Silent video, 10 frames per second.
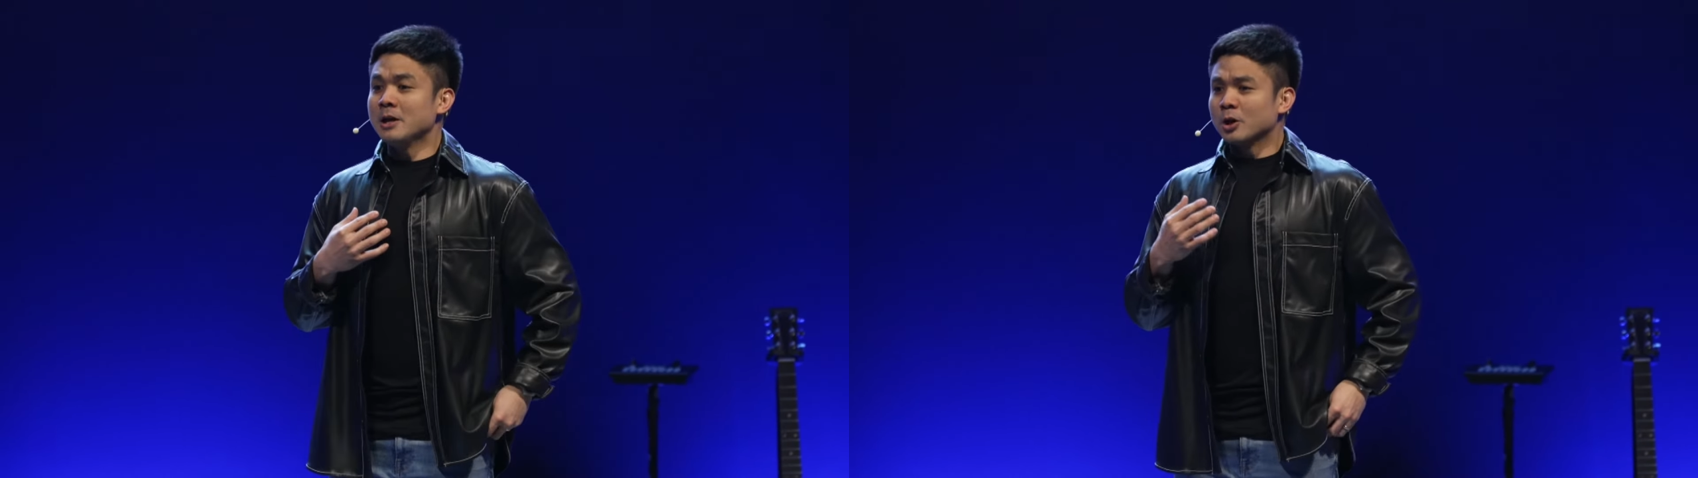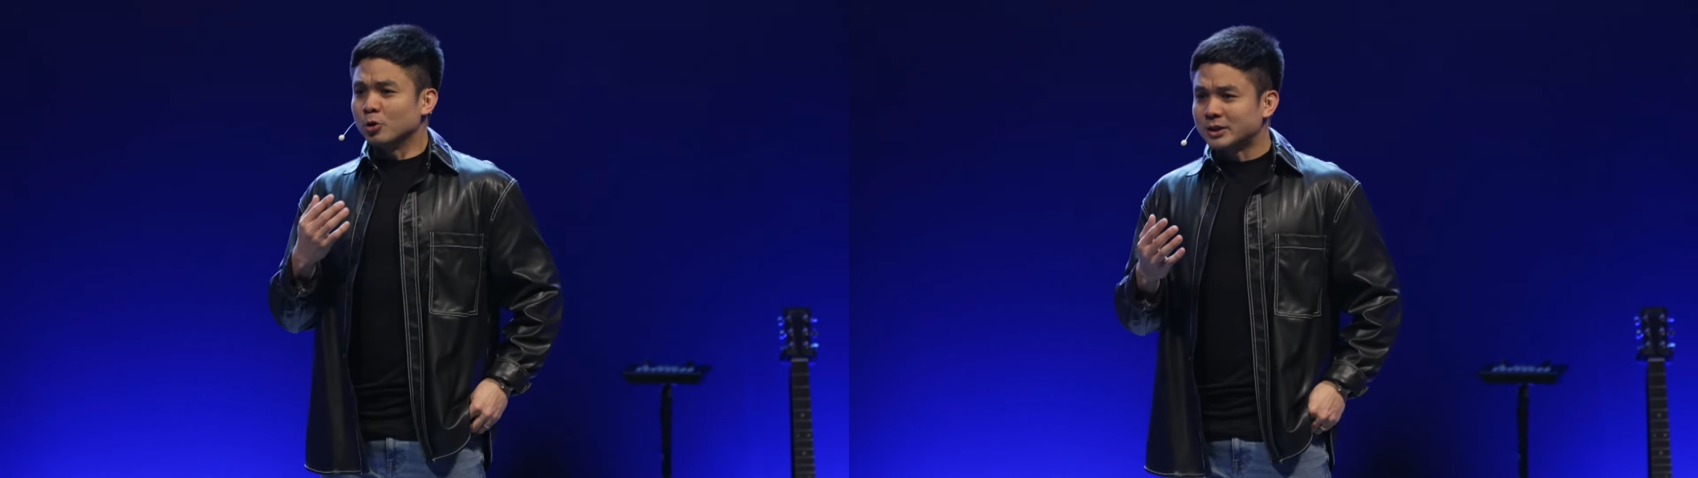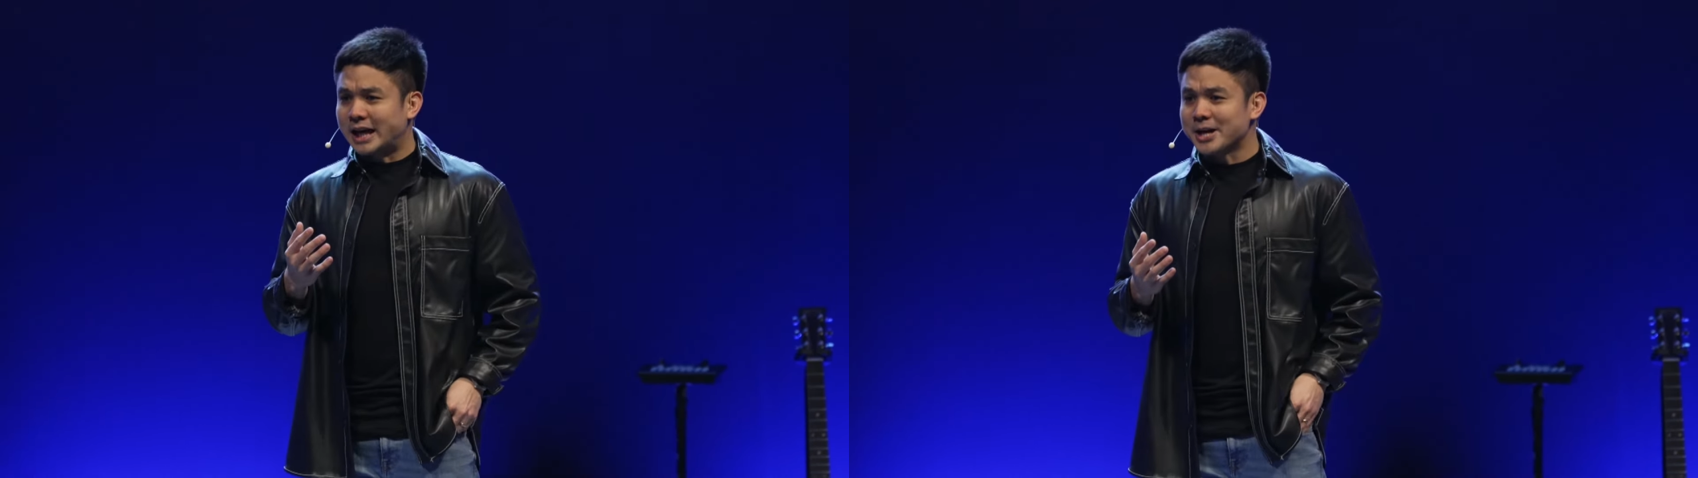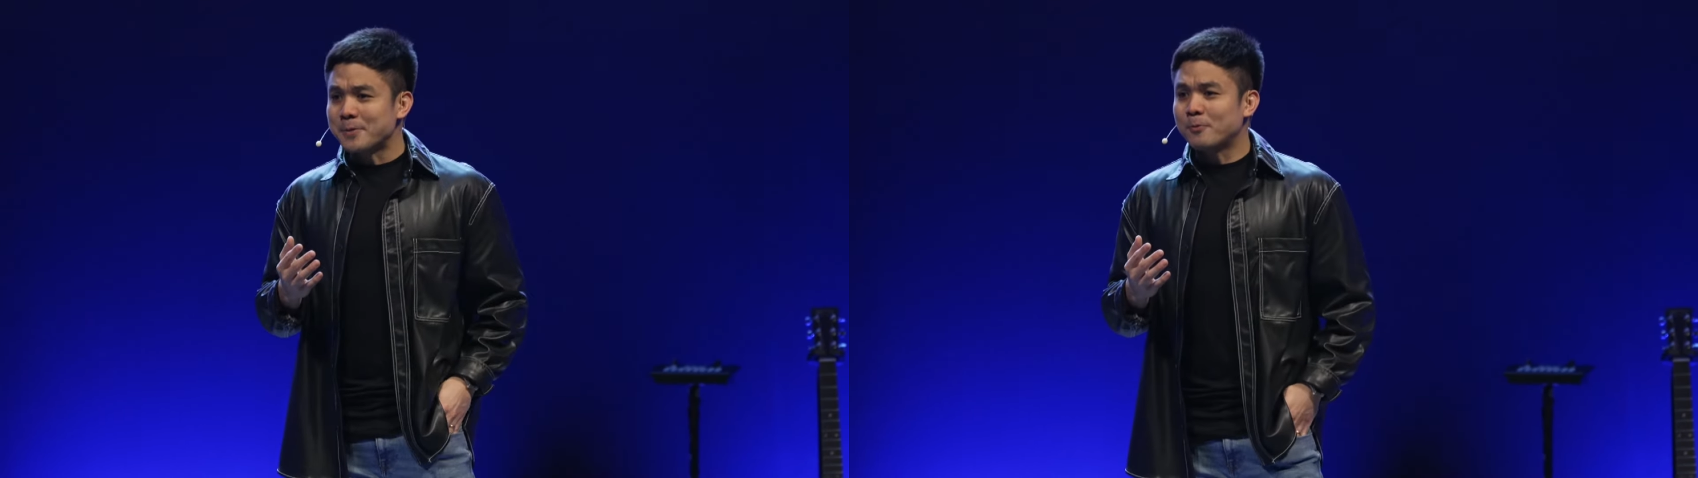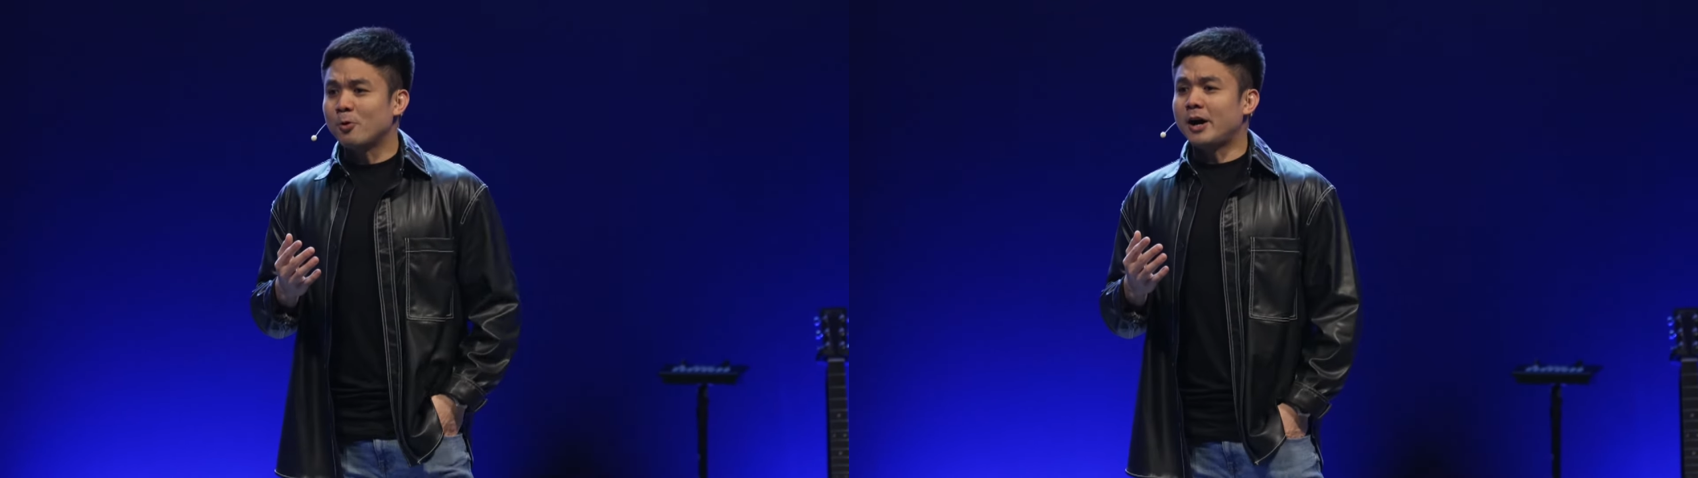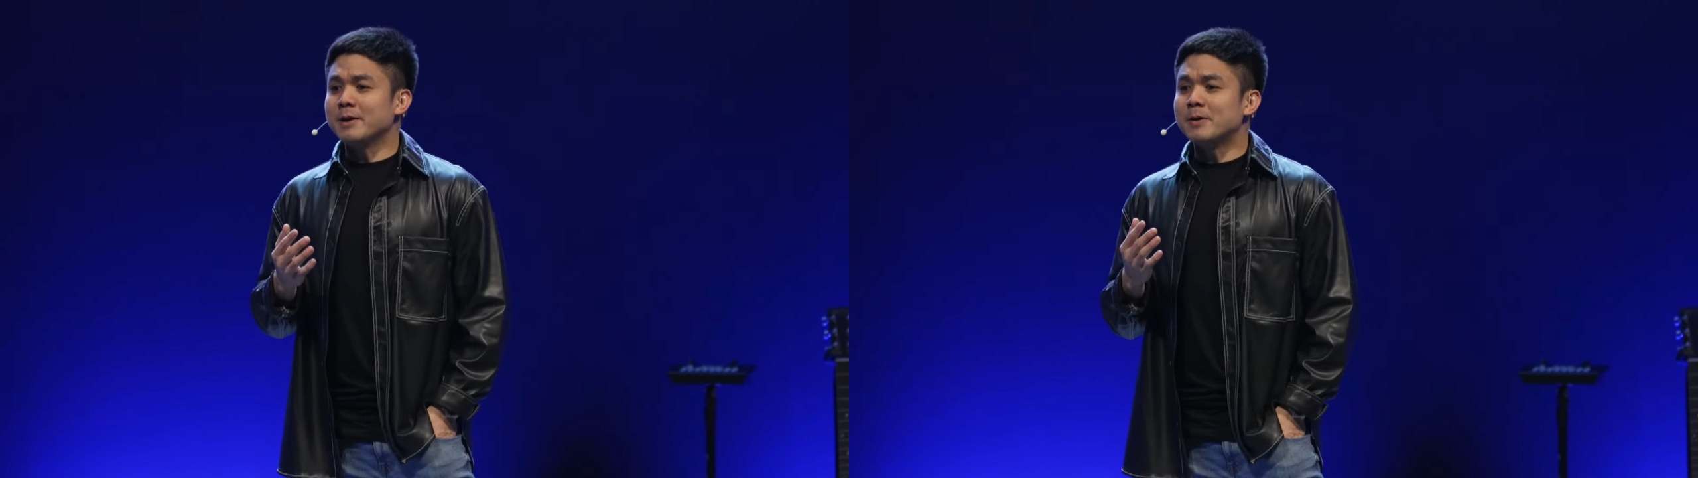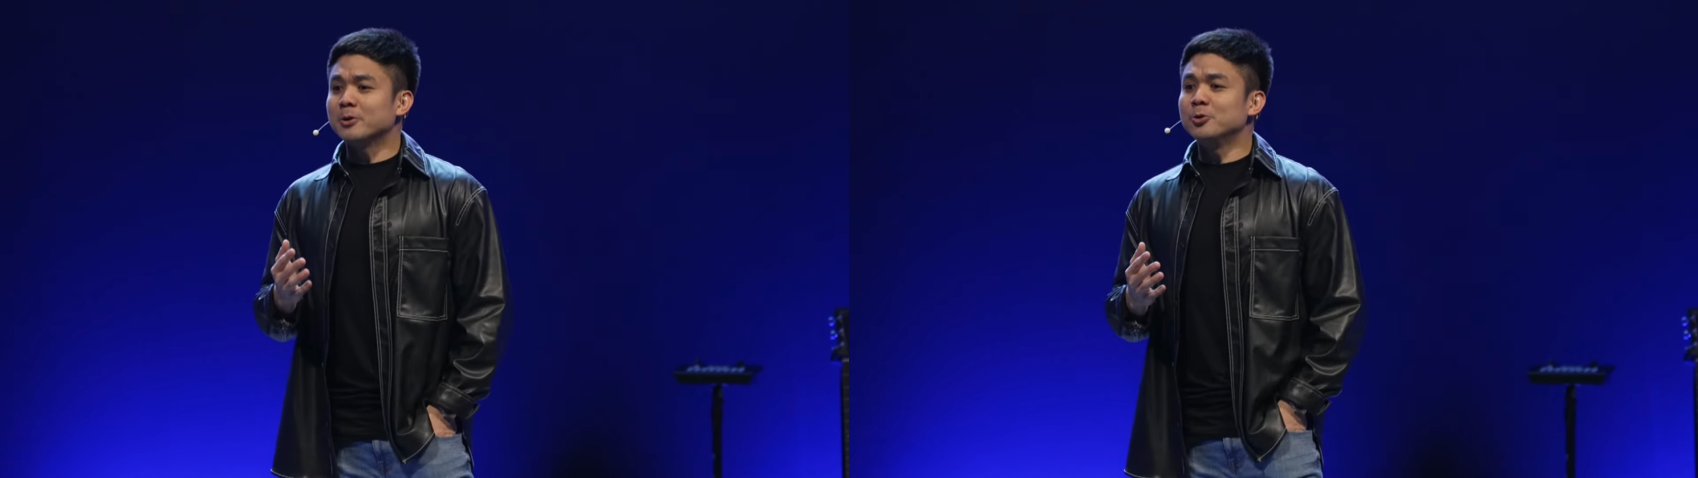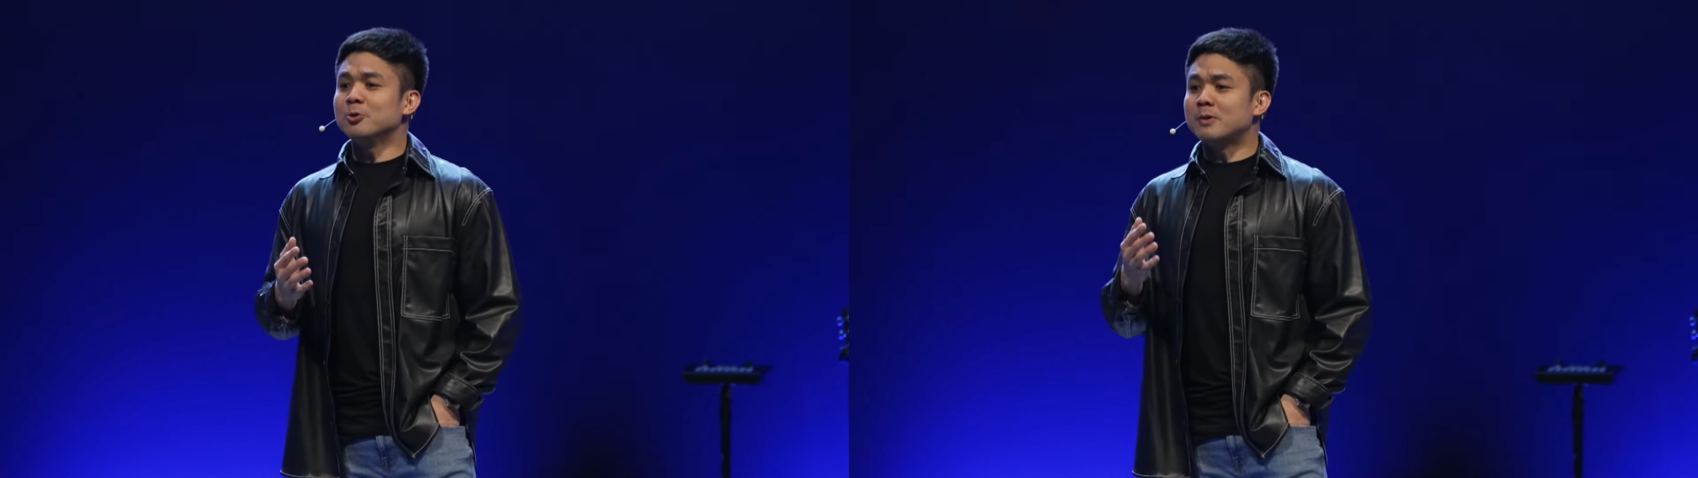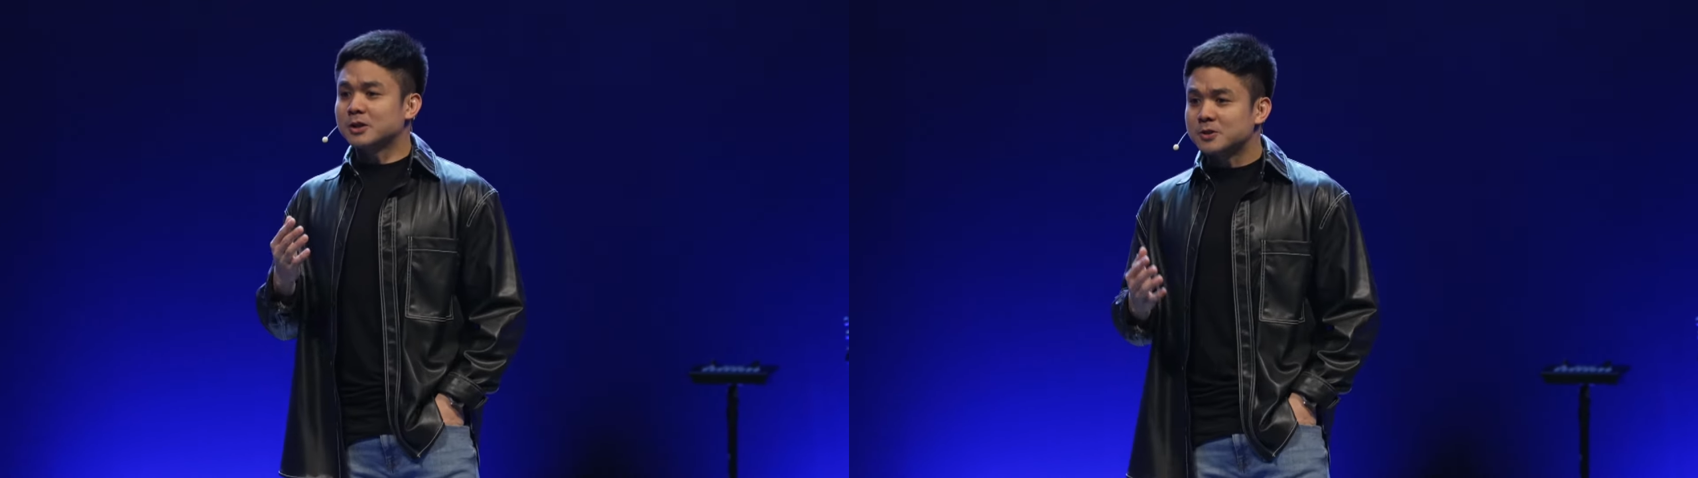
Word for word: kung tayo po ay marunong